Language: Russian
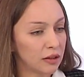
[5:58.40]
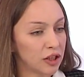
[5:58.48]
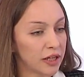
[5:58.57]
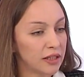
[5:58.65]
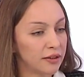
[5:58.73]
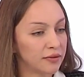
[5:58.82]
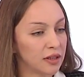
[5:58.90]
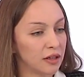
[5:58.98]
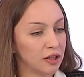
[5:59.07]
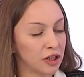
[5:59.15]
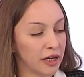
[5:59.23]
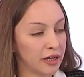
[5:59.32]
Часто
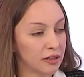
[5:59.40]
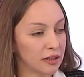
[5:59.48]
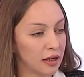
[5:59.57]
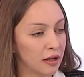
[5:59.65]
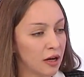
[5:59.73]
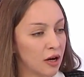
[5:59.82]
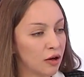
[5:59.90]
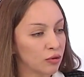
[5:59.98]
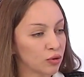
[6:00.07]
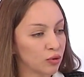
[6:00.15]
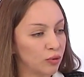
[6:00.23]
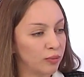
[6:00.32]
встречается
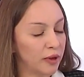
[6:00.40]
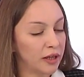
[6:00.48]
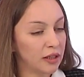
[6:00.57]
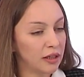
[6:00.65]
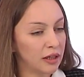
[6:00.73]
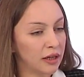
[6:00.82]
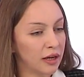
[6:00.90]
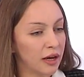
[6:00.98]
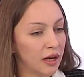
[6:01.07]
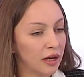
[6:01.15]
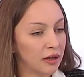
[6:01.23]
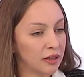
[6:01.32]
усугубление
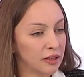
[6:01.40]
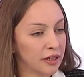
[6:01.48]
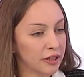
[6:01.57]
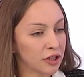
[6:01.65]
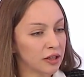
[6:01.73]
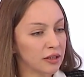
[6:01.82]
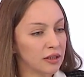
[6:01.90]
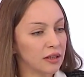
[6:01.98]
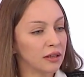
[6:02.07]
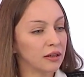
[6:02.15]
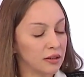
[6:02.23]
э, тяжести